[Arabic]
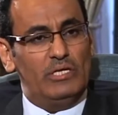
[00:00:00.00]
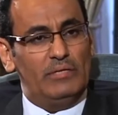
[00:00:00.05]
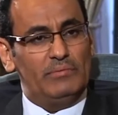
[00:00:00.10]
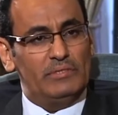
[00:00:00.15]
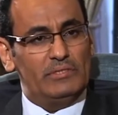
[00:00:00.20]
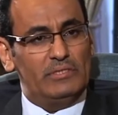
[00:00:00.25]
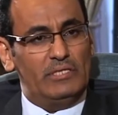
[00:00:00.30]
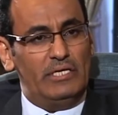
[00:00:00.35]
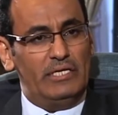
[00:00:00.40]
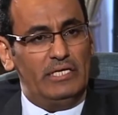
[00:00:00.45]
الأمير
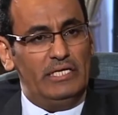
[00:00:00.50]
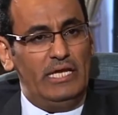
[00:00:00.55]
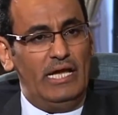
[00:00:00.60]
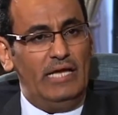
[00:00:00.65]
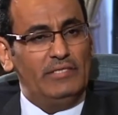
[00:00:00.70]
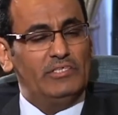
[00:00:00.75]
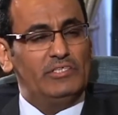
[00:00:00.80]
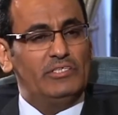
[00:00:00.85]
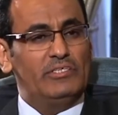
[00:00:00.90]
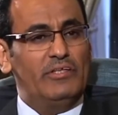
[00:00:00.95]
طارق
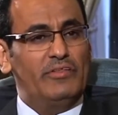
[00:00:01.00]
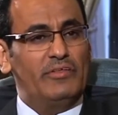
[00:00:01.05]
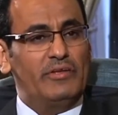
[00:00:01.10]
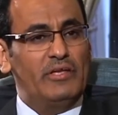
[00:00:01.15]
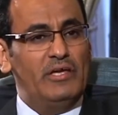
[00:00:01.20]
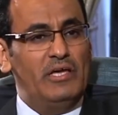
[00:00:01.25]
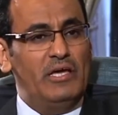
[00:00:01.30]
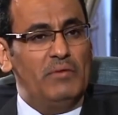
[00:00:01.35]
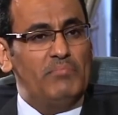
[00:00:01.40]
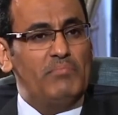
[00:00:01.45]
لإعادة النظر
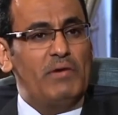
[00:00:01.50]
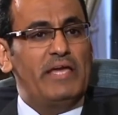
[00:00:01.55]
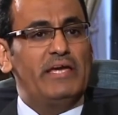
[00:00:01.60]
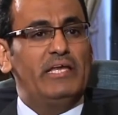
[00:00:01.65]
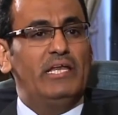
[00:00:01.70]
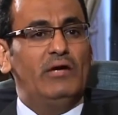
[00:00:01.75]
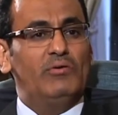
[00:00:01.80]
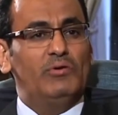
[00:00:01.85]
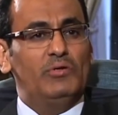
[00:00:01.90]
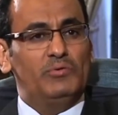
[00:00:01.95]
ما هي
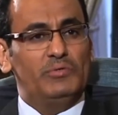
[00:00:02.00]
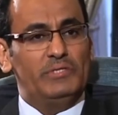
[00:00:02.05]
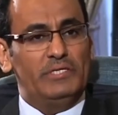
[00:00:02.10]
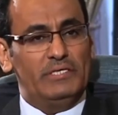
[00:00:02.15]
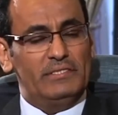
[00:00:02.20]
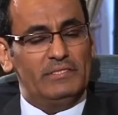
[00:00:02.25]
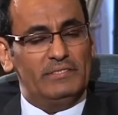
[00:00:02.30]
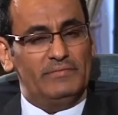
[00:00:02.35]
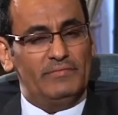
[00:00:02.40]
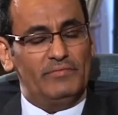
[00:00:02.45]

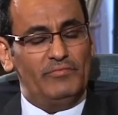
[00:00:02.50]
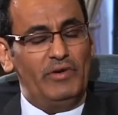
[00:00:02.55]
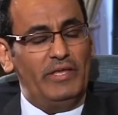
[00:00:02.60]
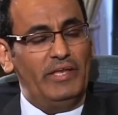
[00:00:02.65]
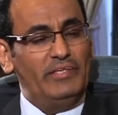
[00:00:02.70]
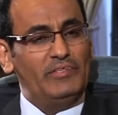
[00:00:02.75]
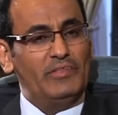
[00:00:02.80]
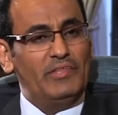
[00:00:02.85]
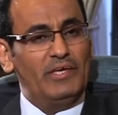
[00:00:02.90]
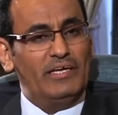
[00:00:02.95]
الأولويات
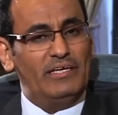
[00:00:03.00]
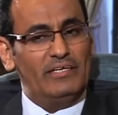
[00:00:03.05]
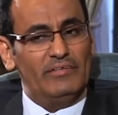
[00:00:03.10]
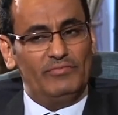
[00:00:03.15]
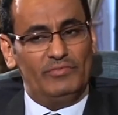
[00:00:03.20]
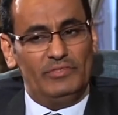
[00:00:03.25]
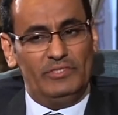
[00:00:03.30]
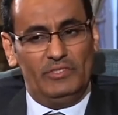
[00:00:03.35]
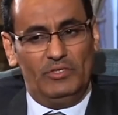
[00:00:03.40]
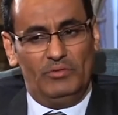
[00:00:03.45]
فأنا أتذكر
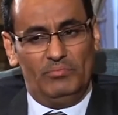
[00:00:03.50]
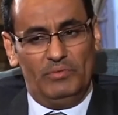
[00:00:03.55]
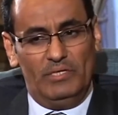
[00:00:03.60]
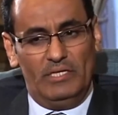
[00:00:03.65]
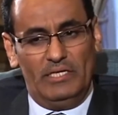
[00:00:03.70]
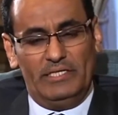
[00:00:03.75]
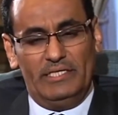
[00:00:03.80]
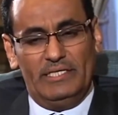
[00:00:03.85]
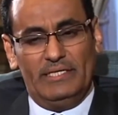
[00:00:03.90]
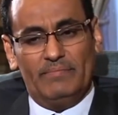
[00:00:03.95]
في يوم من
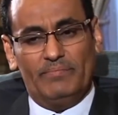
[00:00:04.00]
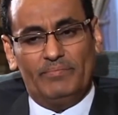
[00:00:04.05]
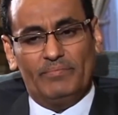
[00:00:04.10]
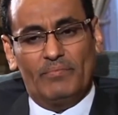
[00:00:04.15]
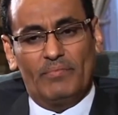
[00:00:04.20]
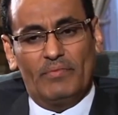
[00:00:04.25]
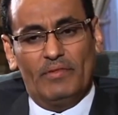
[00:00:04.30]
الأيام